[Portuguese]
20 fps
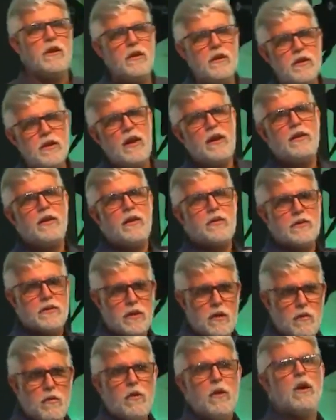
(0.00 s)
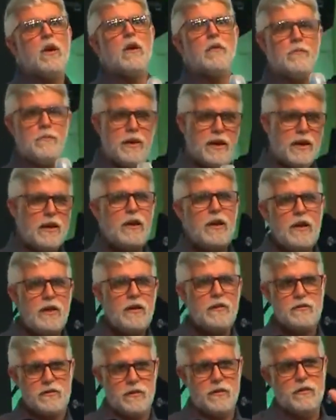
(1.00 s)
em reencarnação.
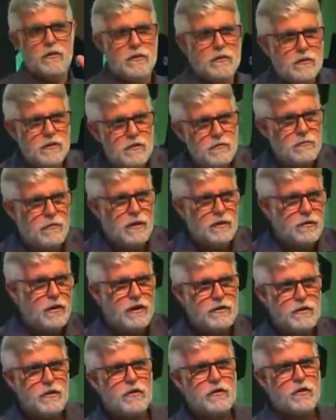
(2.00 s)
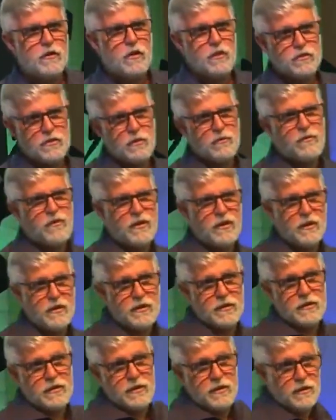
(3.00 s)
Beleza, mas não é disso que nós estamos
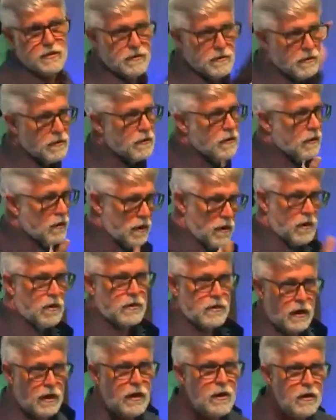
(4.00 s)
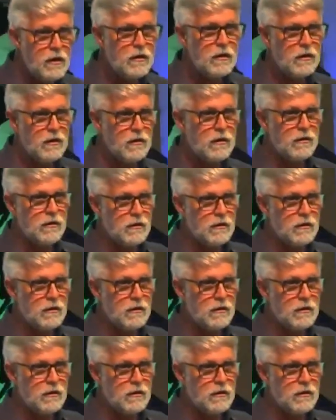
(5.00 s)
falando aqui, ok?